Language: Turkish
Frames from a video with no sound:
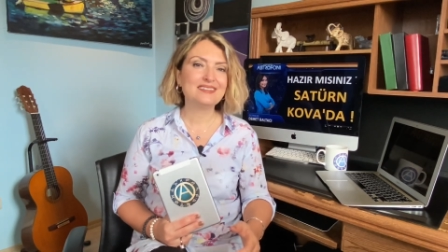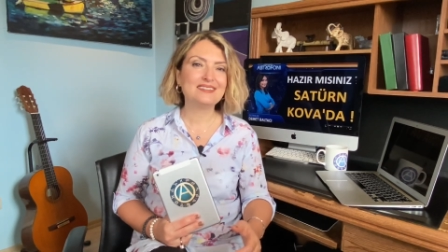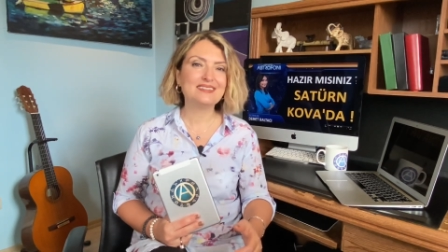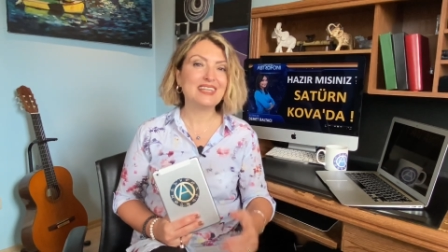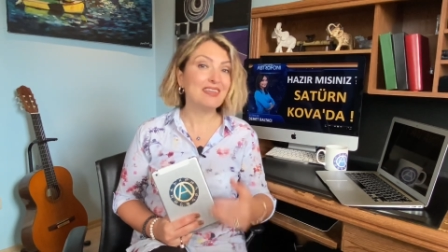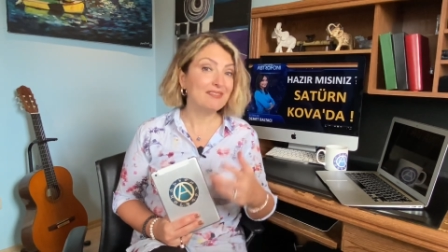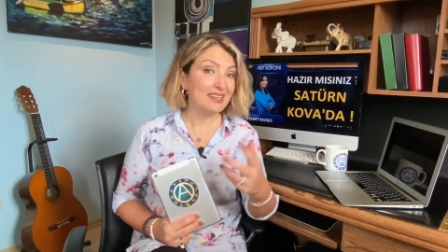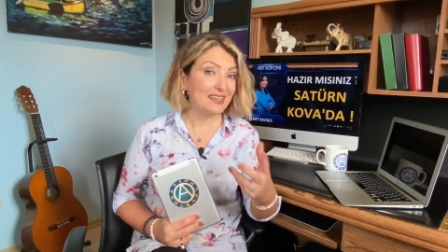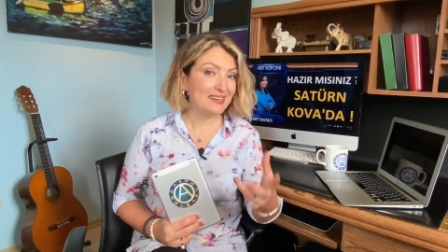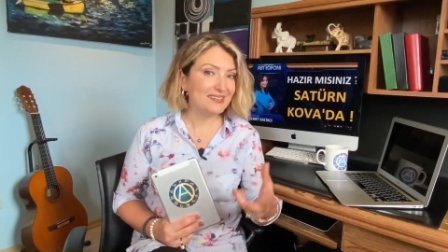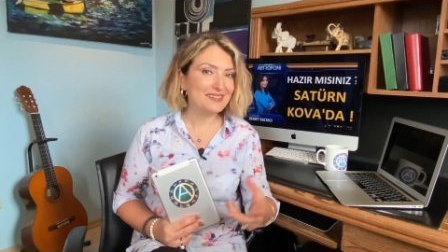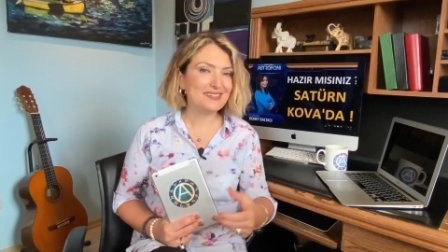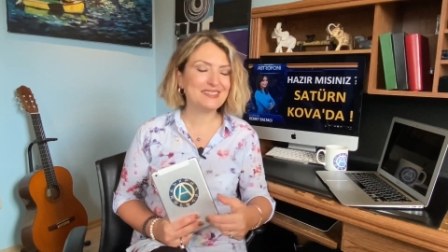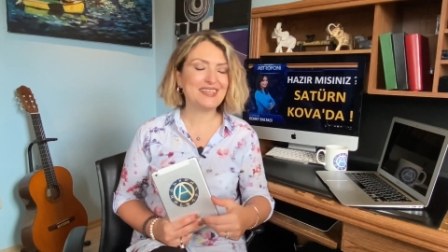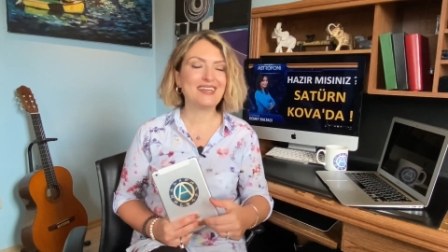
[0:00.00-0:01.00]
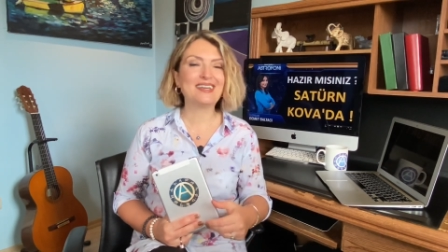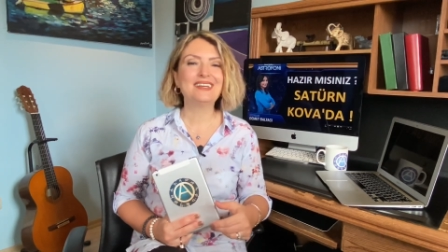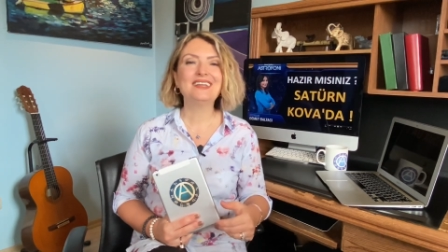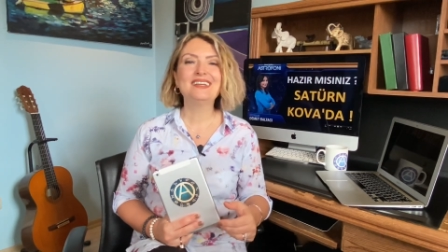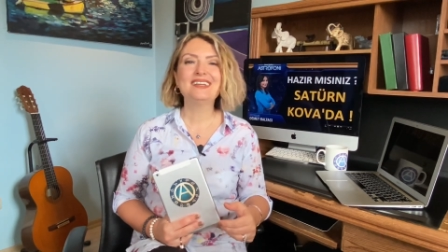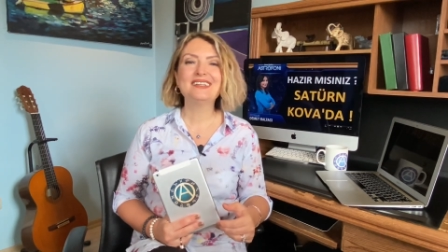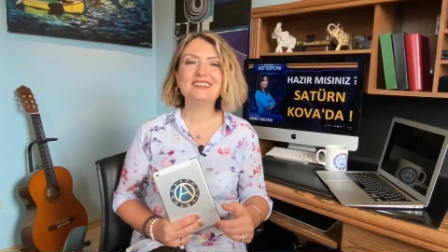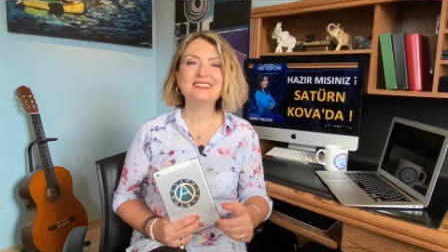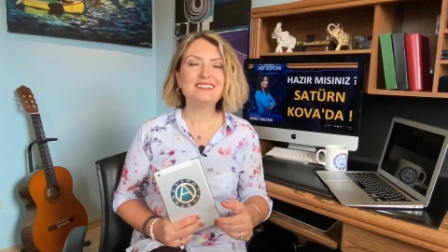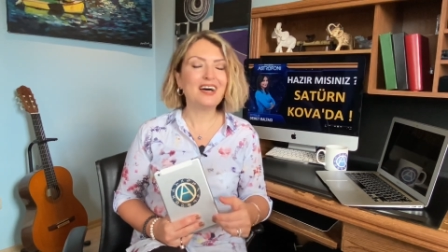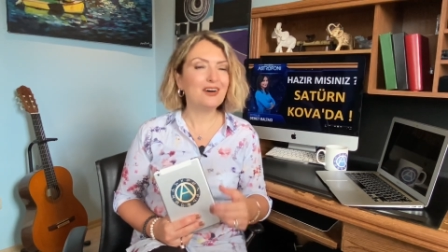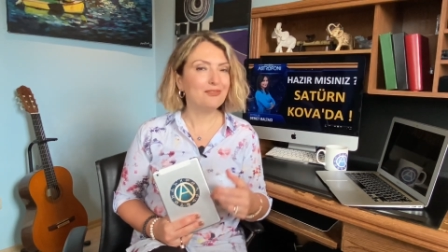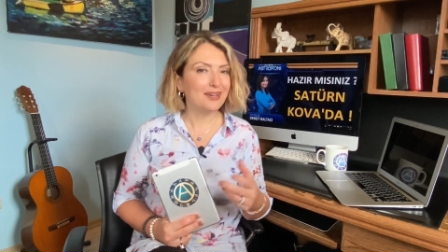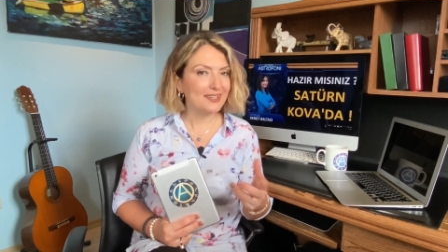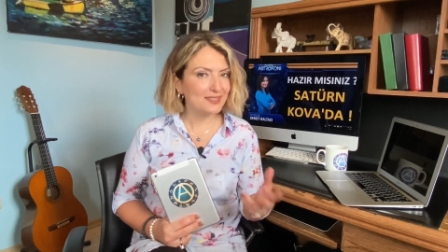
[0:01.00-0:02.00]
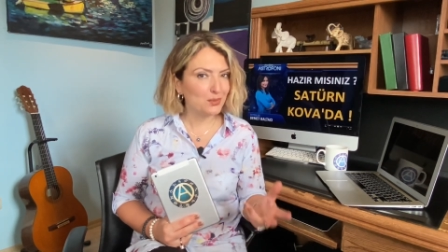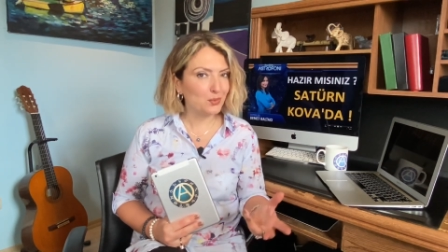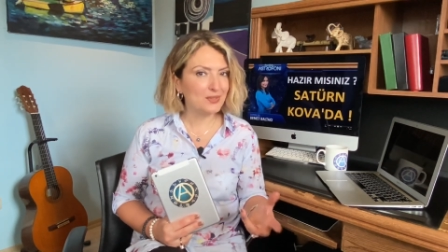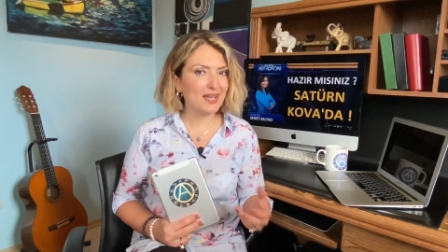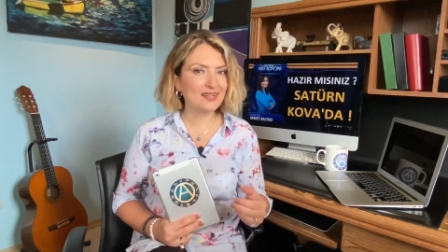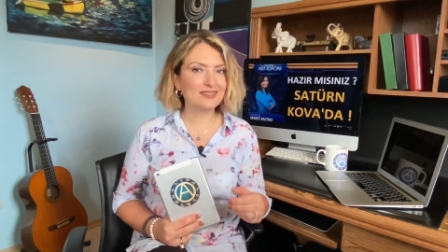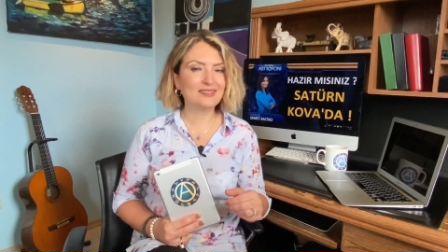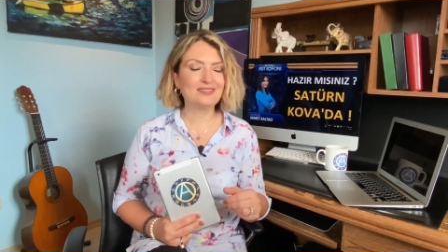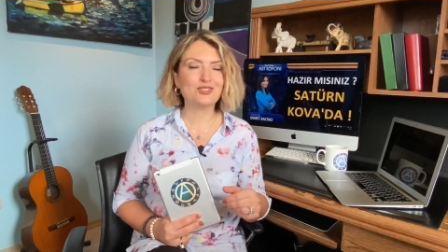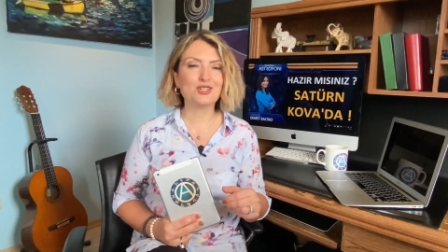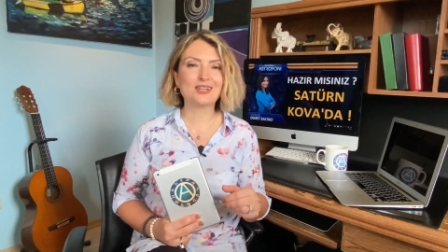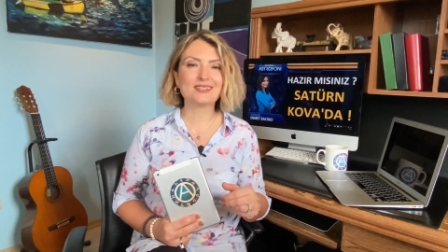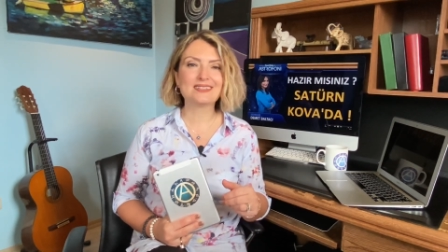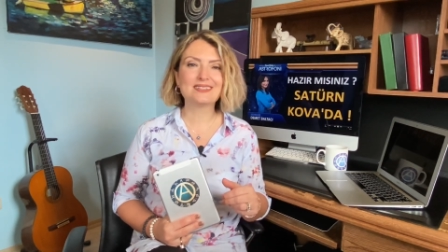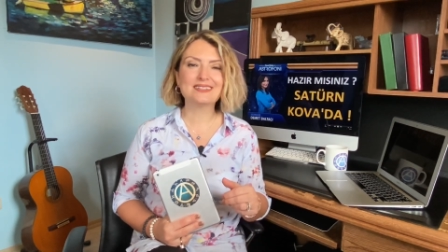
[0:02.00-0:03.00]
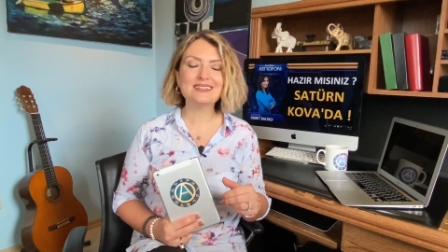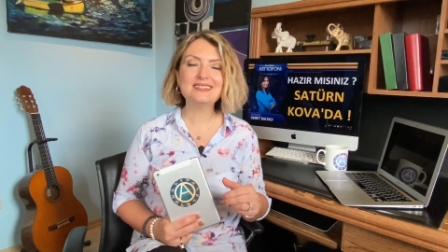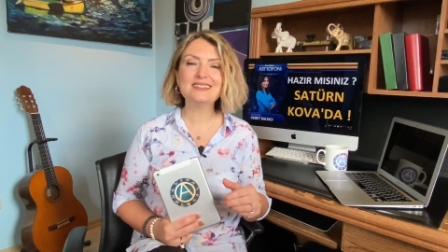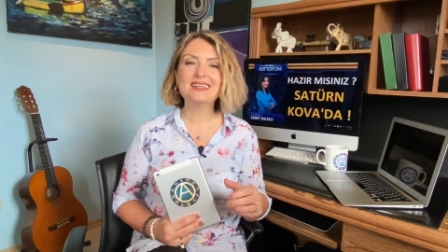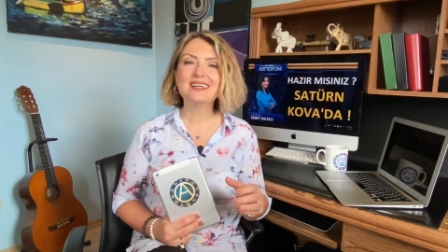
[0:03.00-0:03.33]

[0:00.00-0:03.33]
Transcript: sevgilinize daha fazla odaklanacaksınız.